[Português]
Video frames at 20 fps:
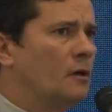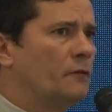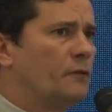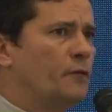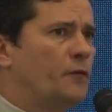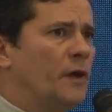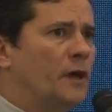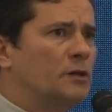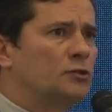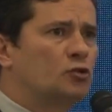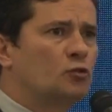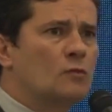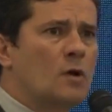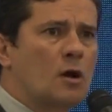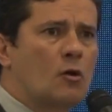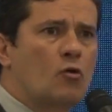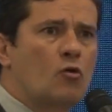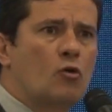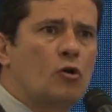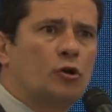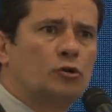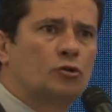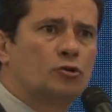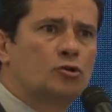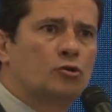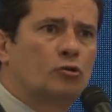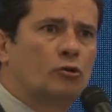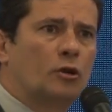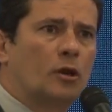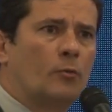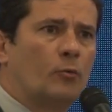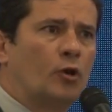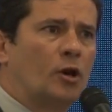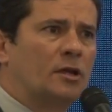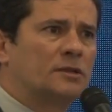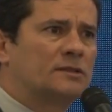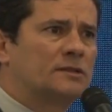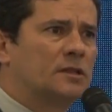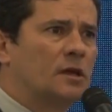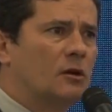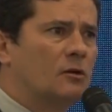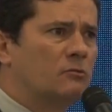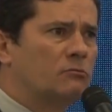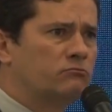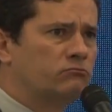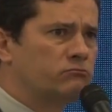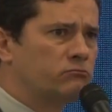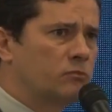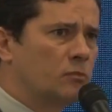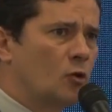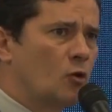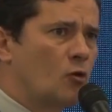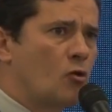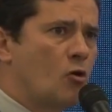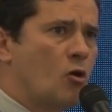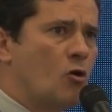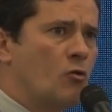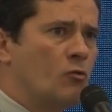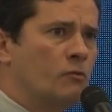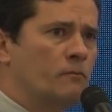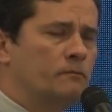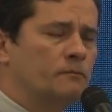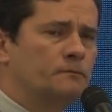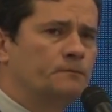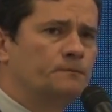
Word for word: fez um acordo de colaboração com